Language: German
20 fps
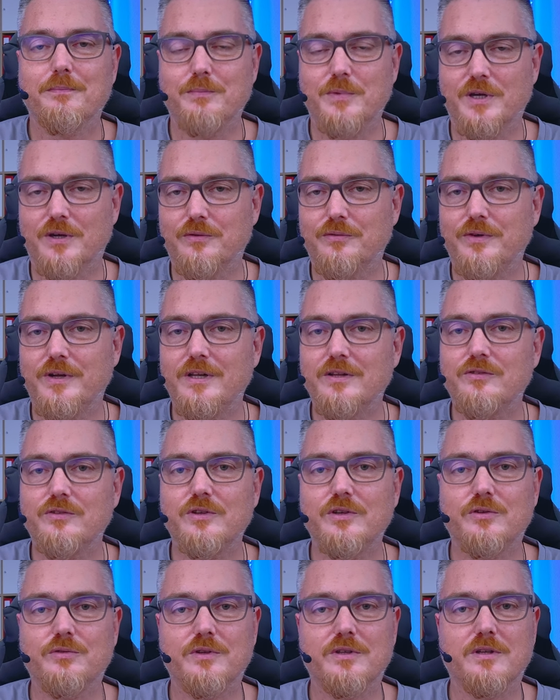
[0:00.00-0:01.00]
Mir gefällt
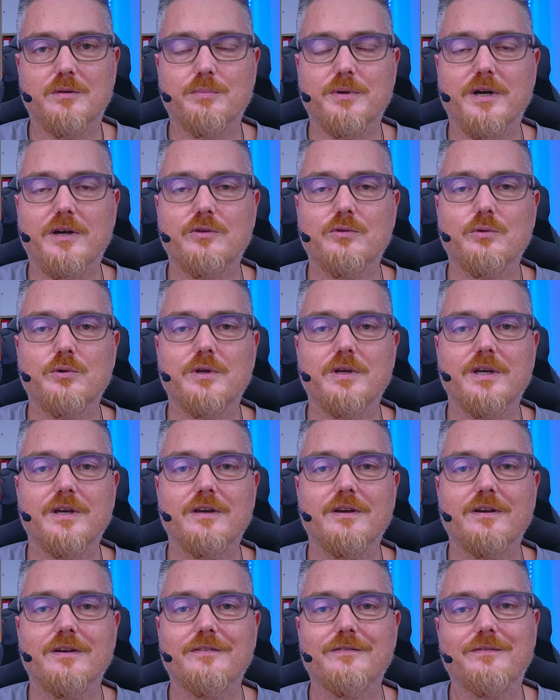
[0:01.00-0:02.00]
sie, ich finde den Preis
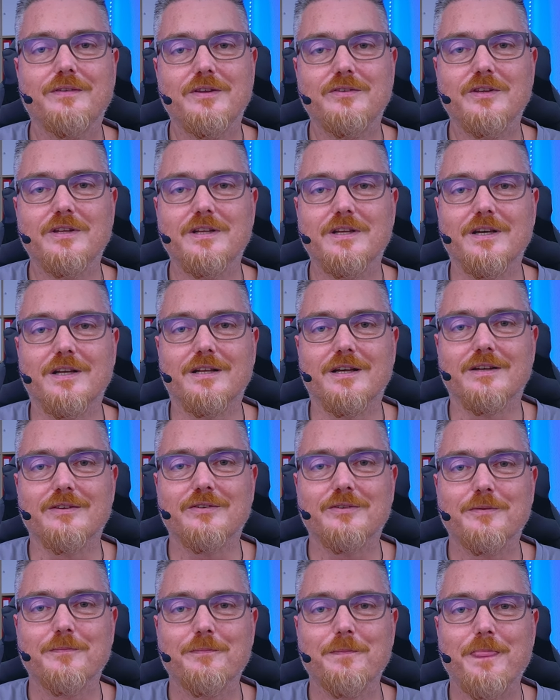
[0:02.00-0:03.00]
okay. Wie seht ihr das?